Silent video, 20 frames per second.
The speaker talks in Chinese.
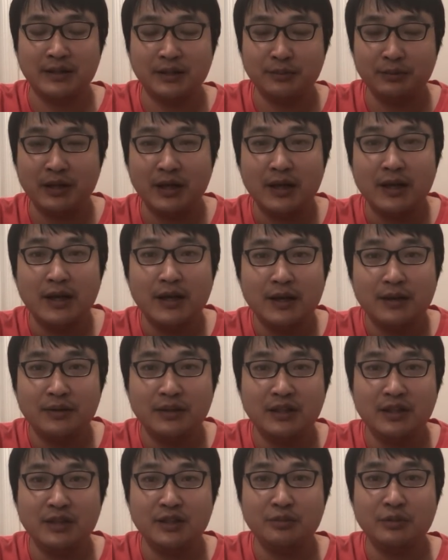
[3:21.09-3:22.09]
那那
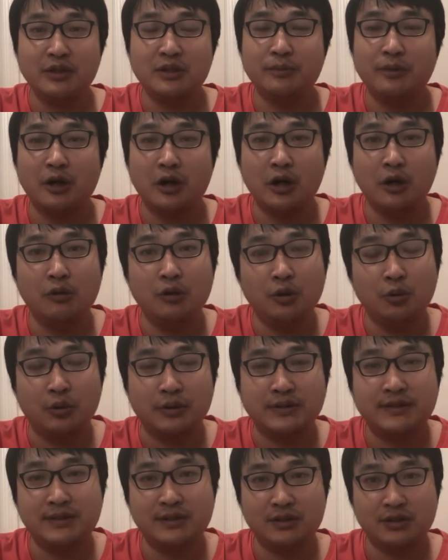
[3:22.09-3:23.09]
你为什么要扣留我
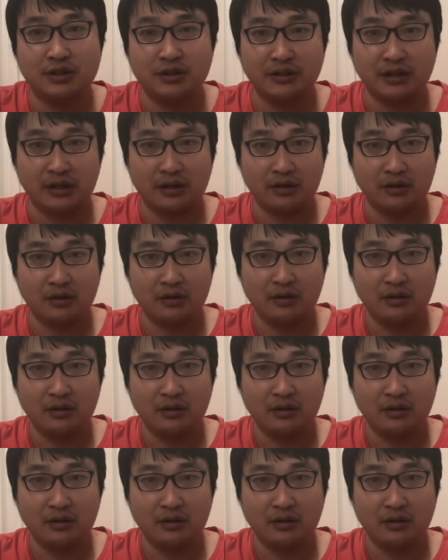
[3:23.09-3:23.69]
自行车呢？